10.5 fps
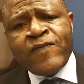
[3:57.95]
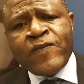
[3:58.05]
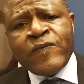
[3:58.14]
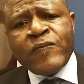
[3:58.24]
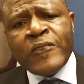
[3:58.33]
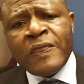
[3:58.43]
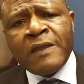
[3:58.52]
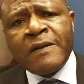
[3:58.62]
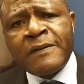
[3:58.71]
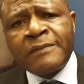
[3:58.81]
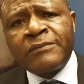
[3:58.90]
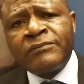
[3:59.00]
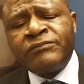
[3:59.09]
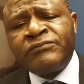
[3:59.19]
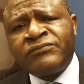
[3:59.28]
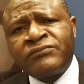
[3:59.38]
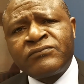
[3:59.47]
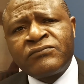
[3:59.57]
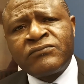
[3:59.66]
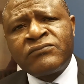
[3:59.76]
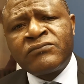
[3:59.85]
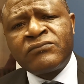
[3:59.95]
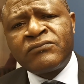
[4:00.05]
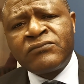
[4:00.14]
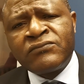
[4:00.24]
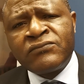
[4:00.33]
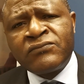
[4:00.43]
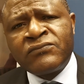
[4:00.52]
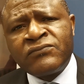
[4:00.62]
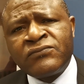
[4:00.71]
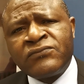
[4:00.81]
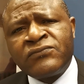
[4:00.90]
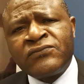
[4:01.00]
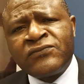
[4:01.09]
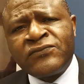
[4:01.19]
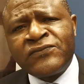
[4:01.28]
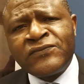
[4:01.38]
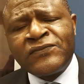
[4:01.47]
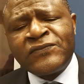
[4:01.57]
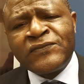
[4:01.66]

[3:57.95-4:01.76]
tiroide oppure nel caso di, eh, di